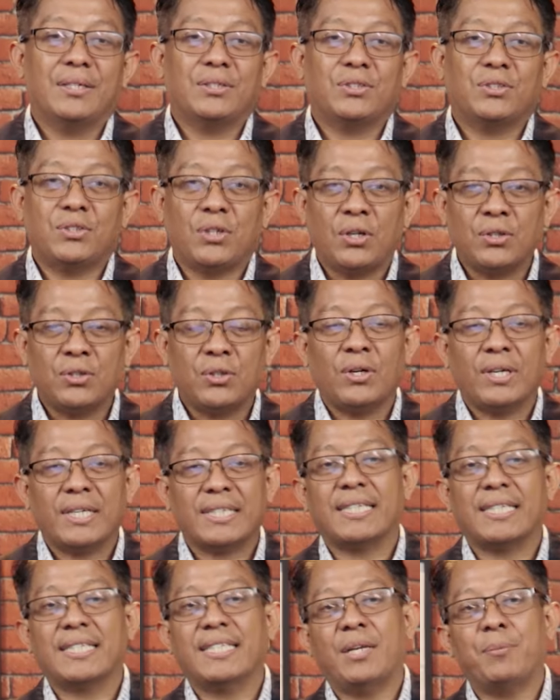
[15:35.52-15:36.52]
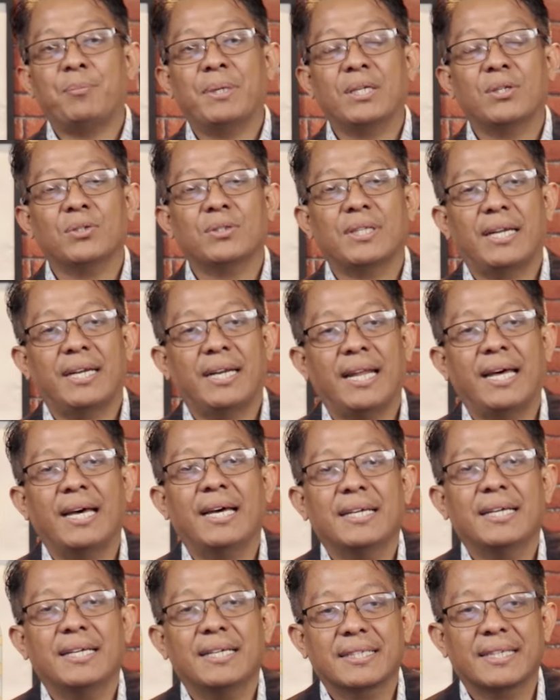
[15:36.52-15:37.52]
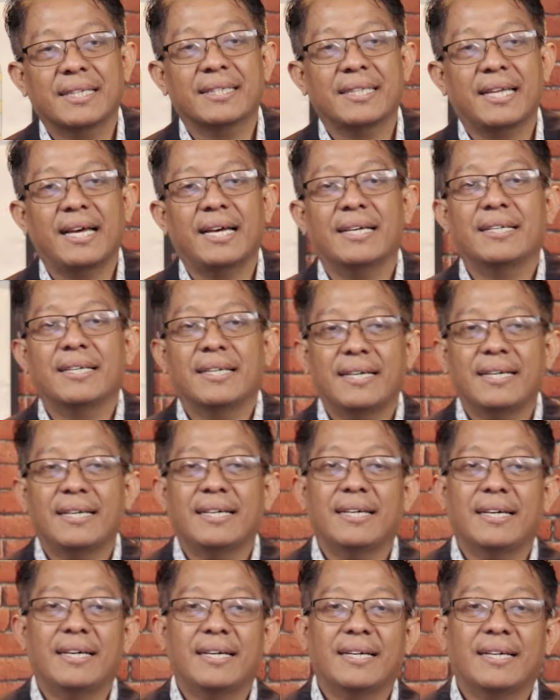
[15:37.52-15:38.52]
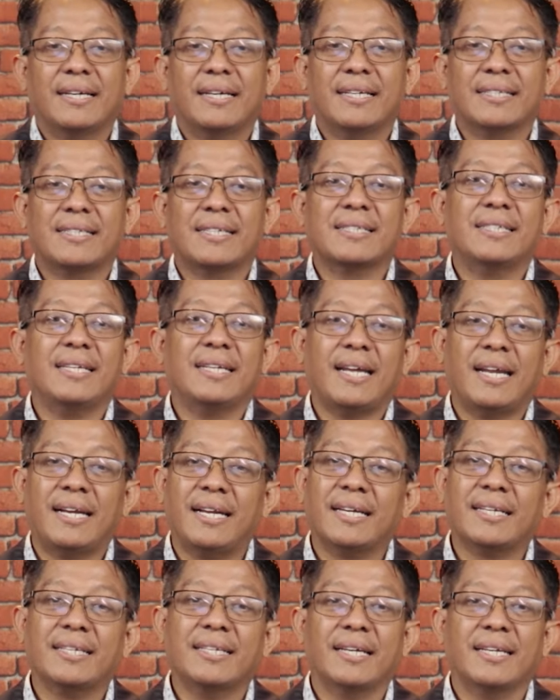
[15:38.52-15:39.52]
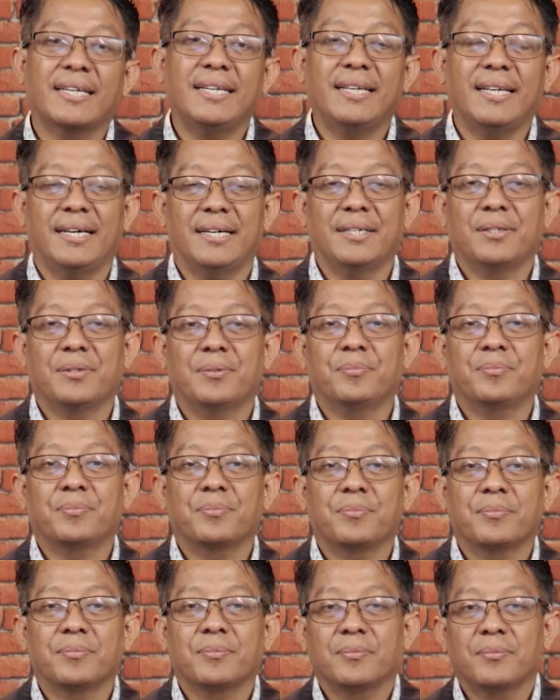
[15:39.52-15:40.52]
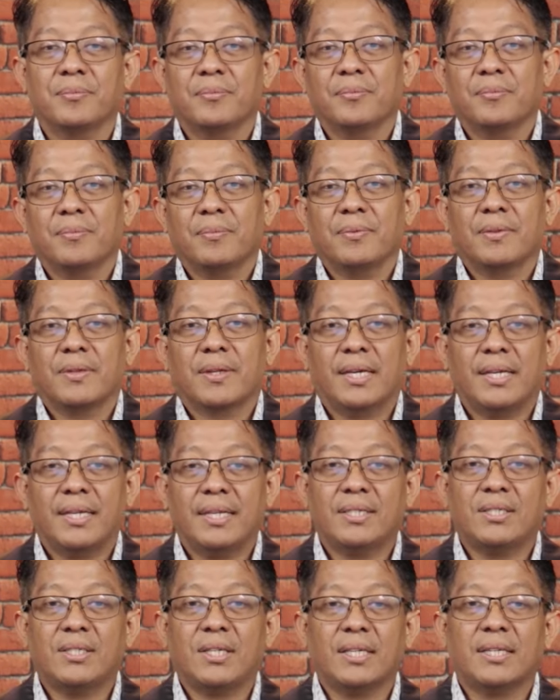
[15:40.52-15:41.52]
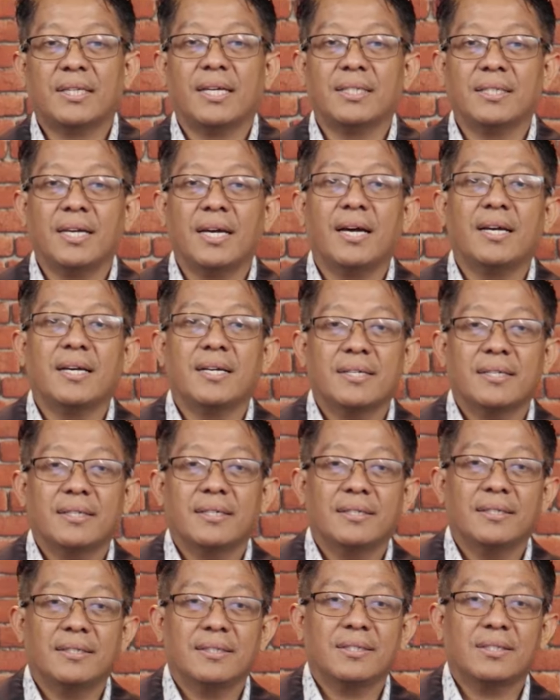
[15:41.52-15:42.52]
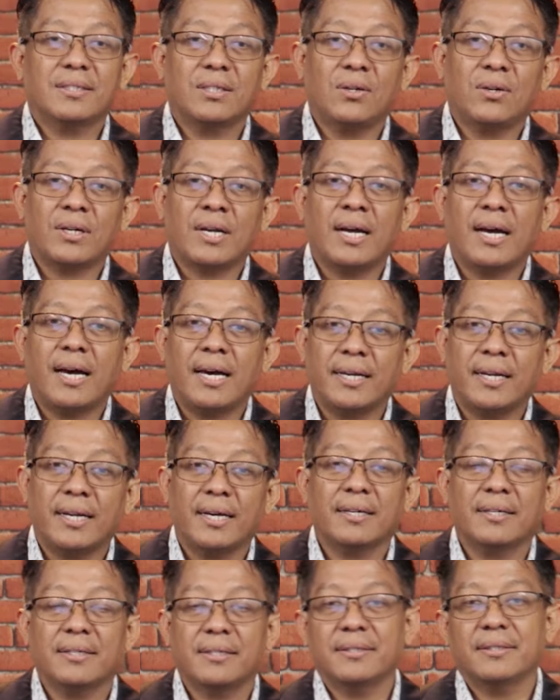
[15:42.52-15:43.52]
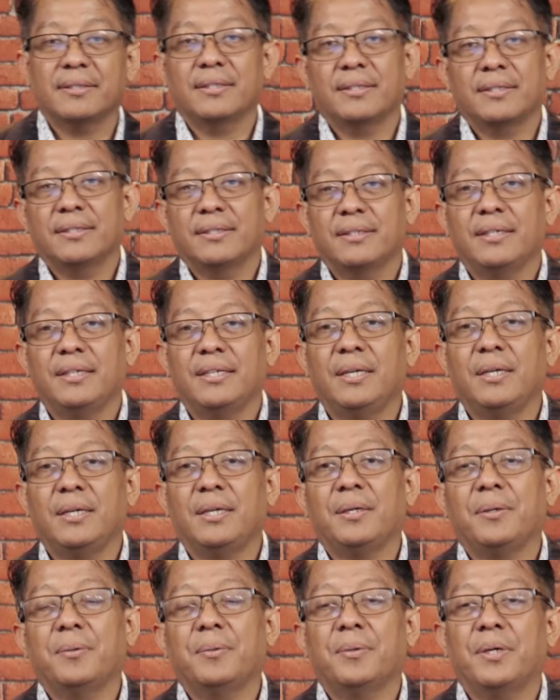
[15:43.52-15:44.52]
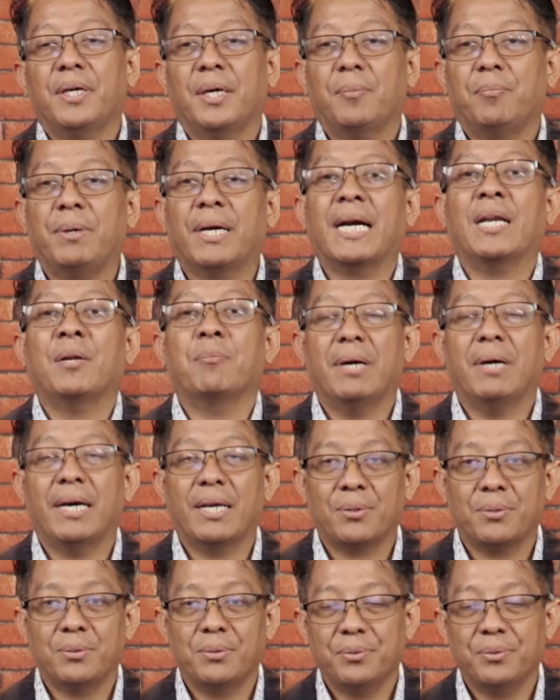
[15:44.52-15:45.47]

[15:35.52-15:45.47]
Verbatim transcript: Contoh kesaksian berikut adalah tentang kesaksian anak yang hilang. Ini ceritanya seorang anak di Pekanbaru.